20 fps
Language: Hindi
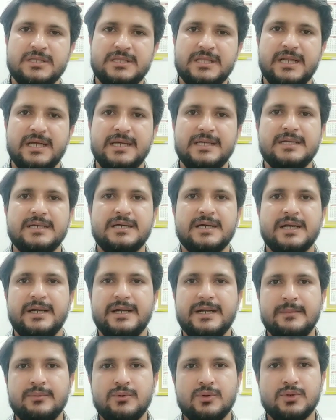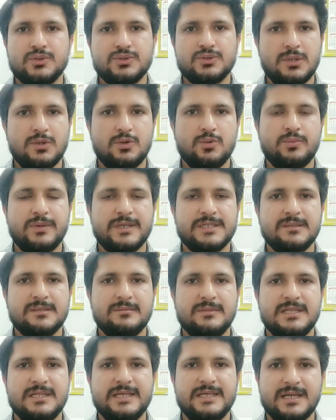इतना ही करंट आपको जो है ऊपर से
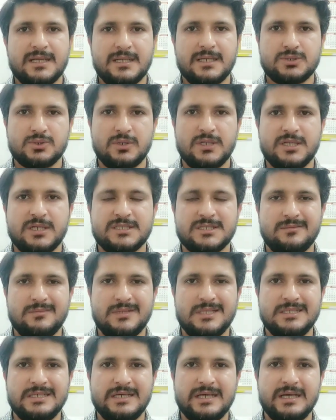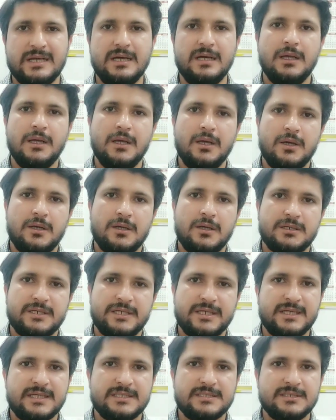मिल जाएगा सोलर से मिल जाएगा
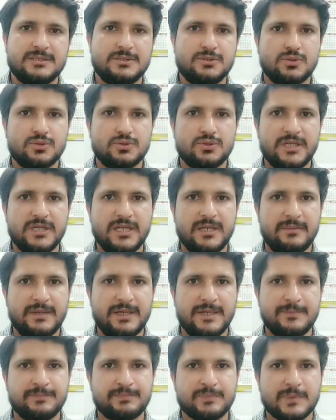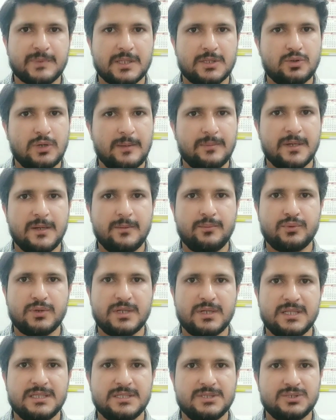ठीक है जी तो दिन में तो आपका
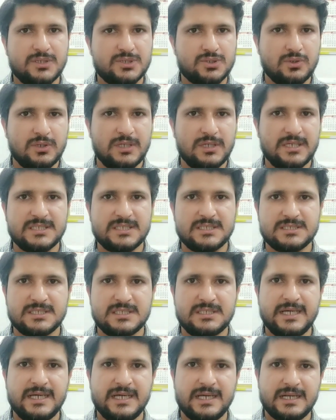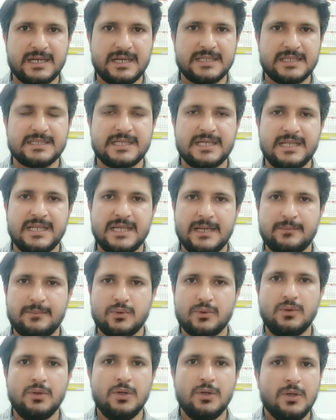पूरा दिन जो है सोलर से चल जाएगा रात के लिए
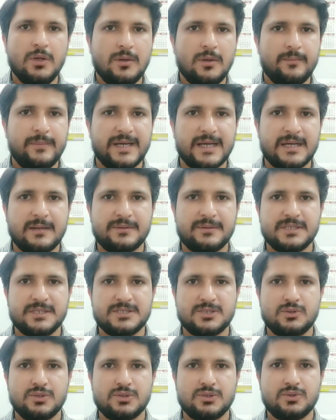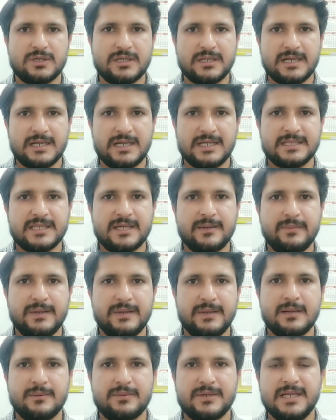आपको बैकअप की ज़रूरत होगी रात के
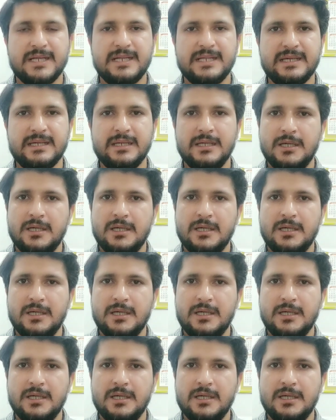बैकअप के लिए